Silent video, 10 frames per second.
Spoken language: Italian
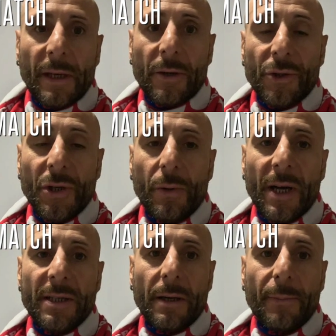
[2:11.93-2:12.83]
Eccoci
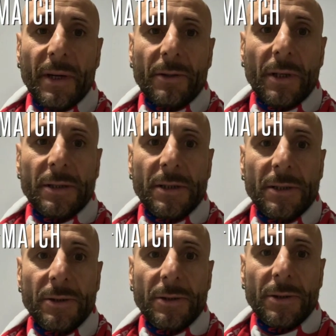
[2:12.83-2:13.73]
qua, siamo appena tornati
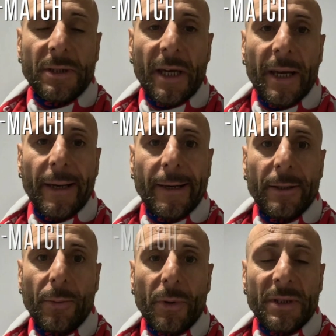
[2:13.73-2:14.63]
in hotel
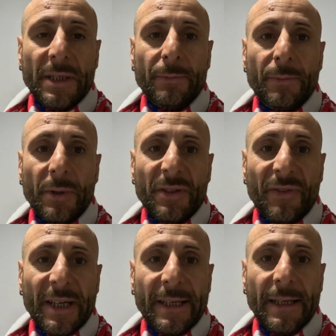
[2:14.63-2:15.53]
dopo questa un po'
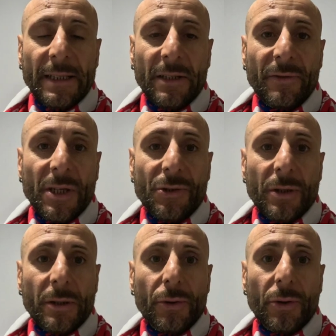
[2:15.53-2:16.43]
sfacchinata il viaggio
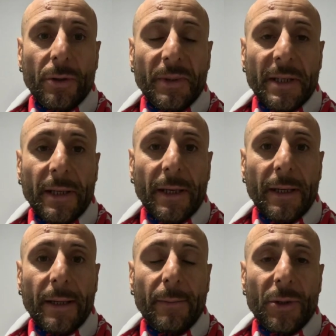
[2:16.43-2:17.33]
di ritorno
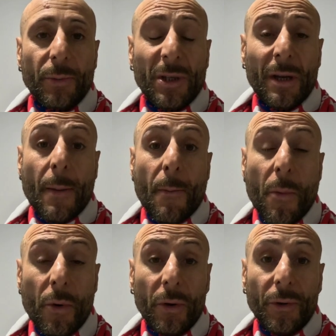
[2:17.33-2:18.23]
perché metropolitana è
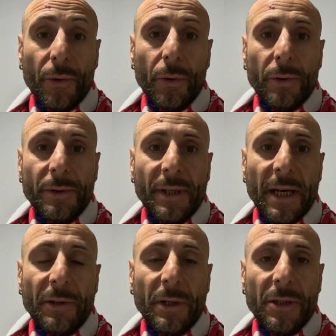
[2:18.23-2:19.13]
molto
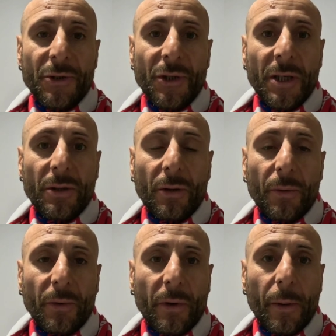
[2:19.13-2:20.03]
lontana dal
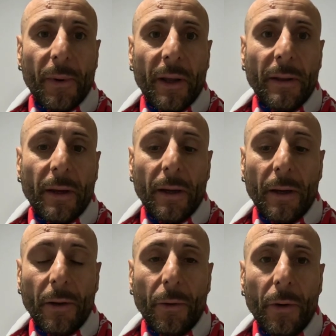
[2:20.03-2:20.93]
centro, bisogna
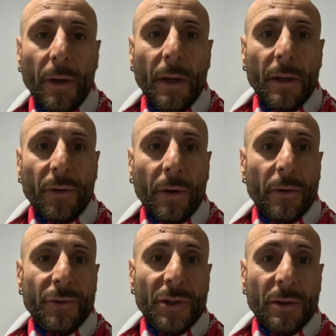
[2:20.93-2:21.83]
prendere, io sono
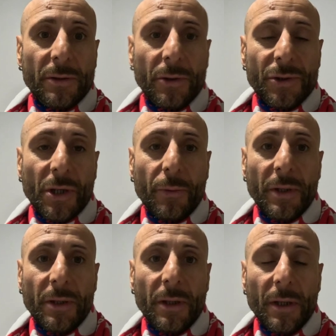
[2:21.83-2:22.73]
alloggiato a Toscia
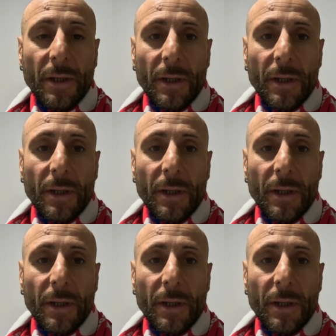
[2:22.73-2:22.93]
quindi